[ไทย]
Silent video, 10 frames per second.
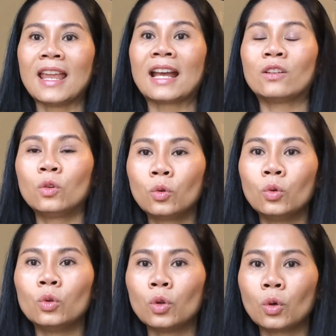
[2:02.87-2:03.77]
ยางทุกขู
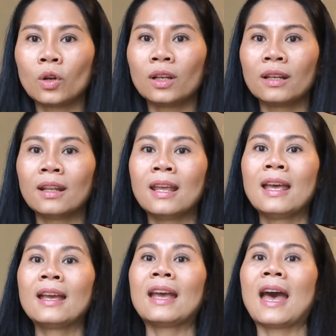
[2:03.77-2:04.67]
ทุกคน
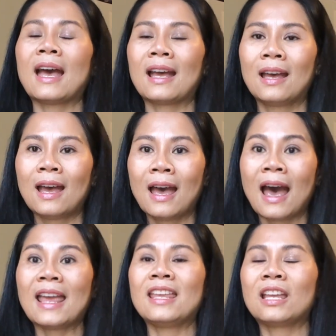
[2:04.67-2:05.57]
กะ
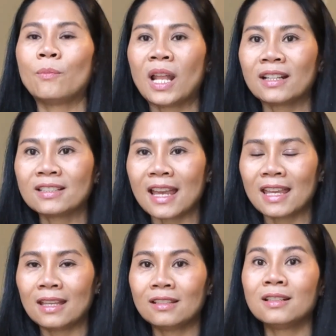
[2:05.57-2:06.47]
ให้กำลังใจ
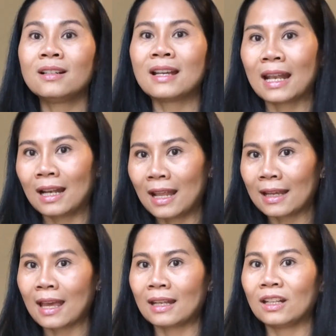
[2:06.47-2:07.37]
ซึ่งกันและ
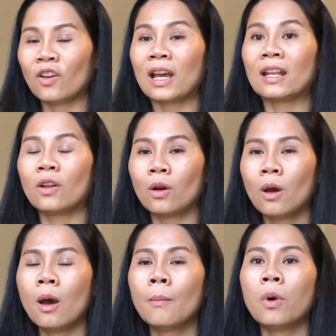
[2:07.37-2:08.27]
กันเนาะค่ะเนาะ
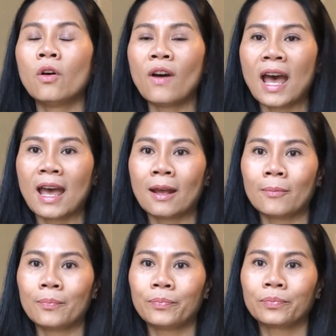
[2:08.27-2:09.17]
เพราะว่า
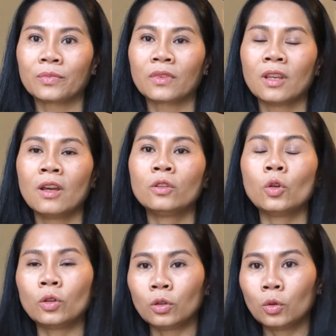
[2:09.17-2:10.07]

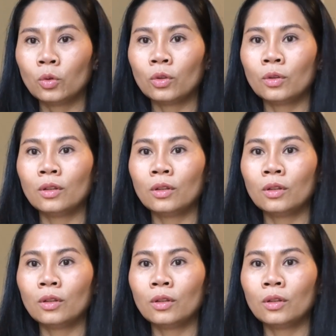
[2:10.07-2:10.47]
ต้นทุน